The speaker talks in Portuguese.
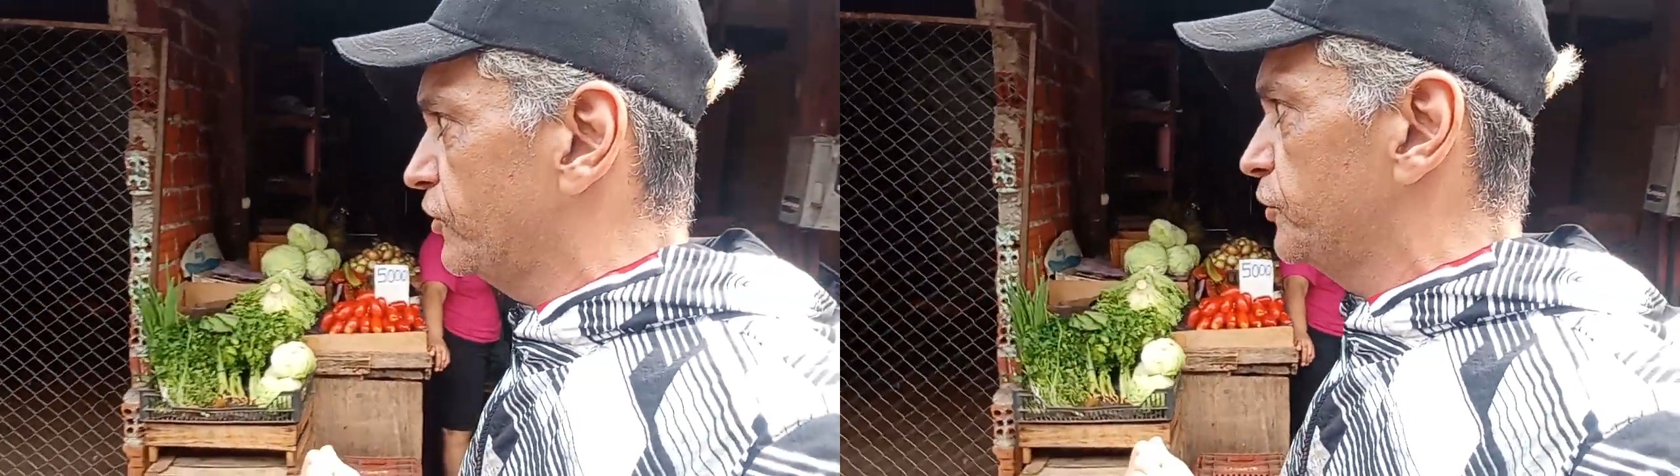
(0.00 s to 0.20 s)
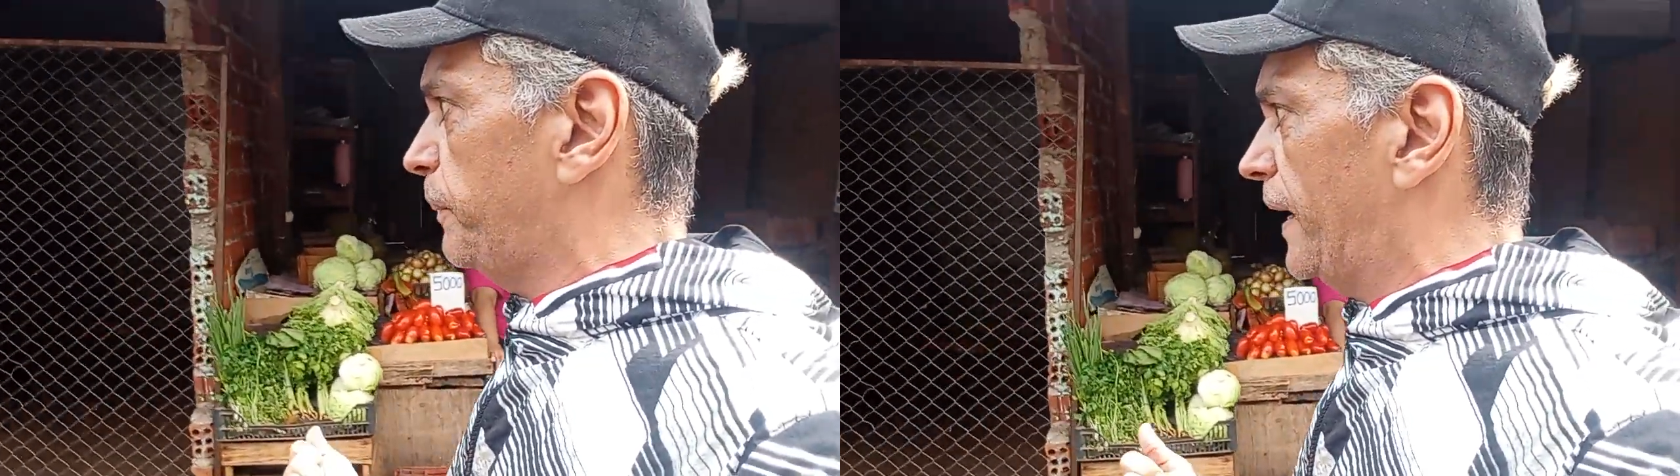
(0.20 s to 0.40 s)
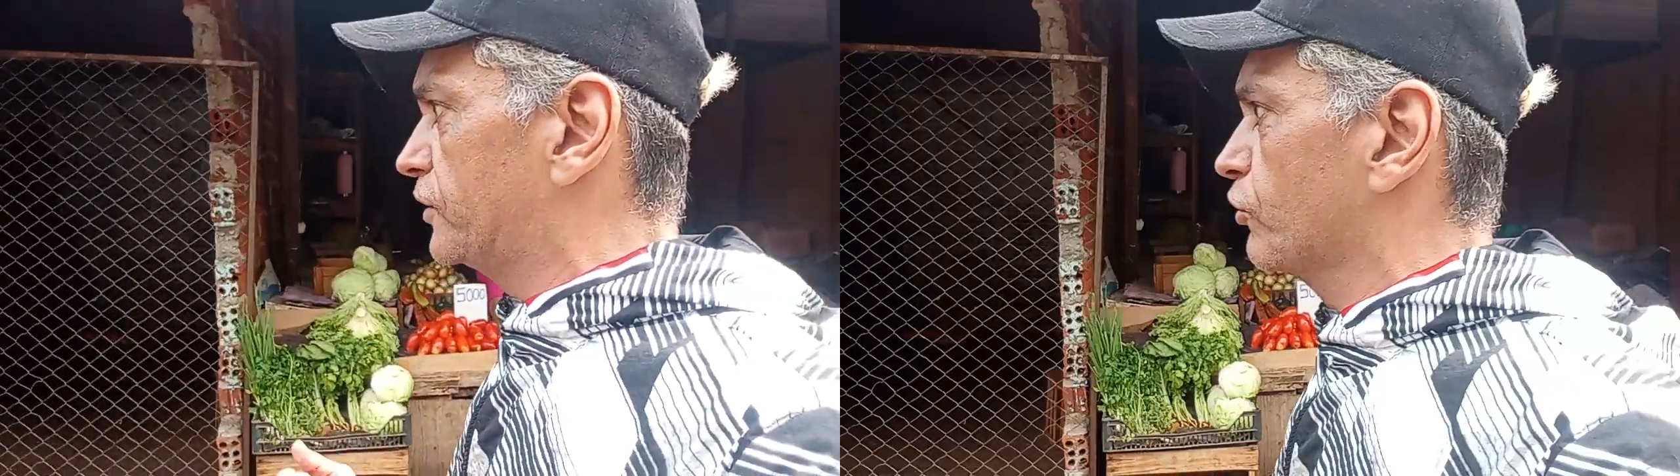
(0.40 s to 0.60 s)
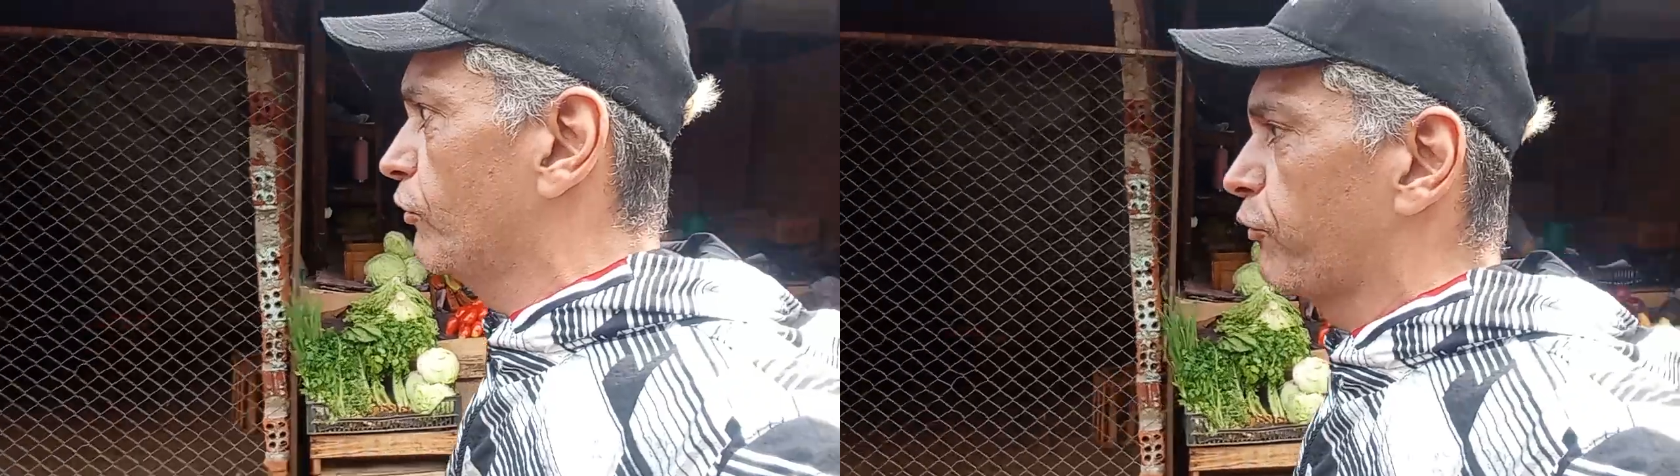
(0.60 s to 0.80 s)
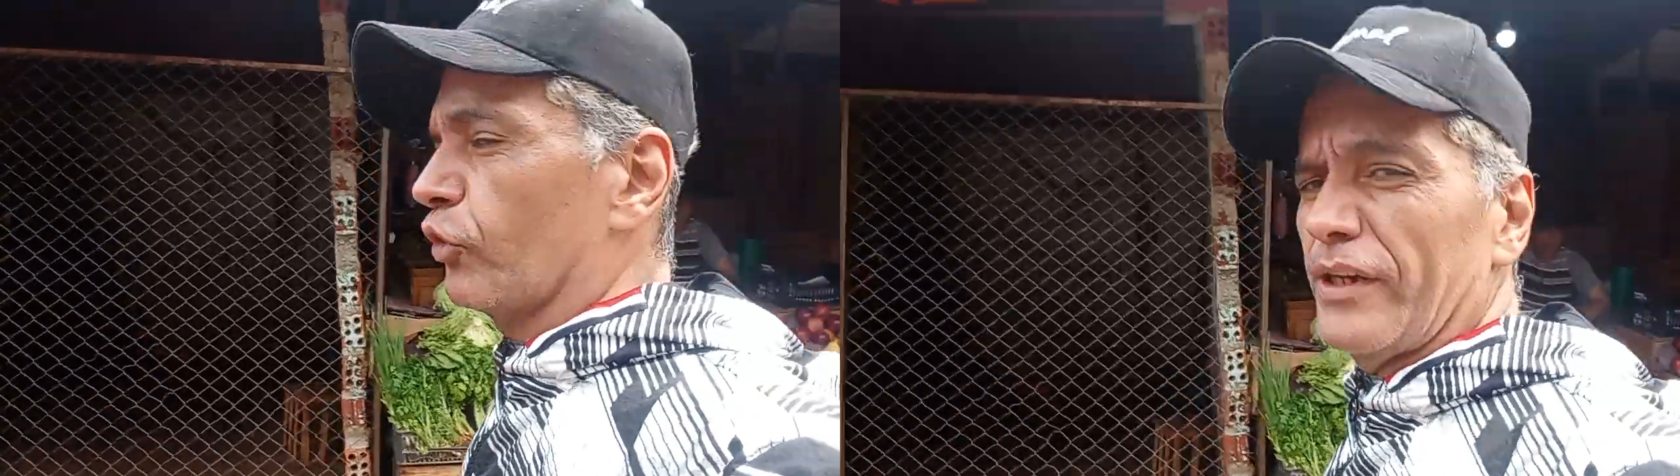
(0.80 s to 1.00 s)
um espaço
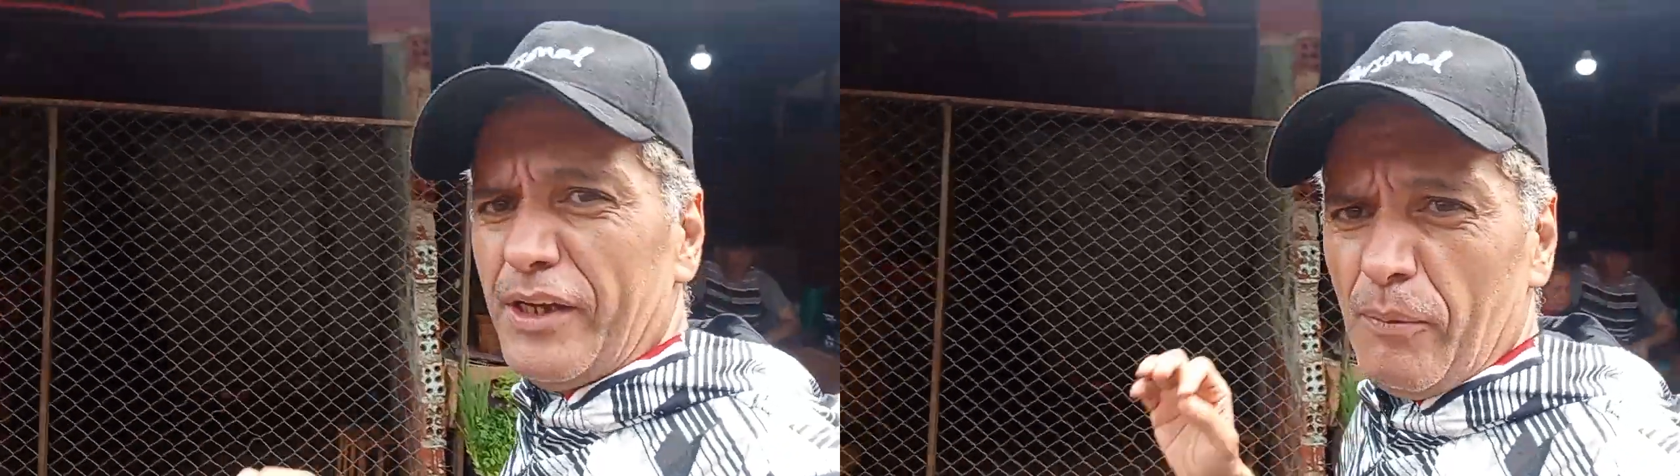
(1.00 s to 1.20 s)
com fruta,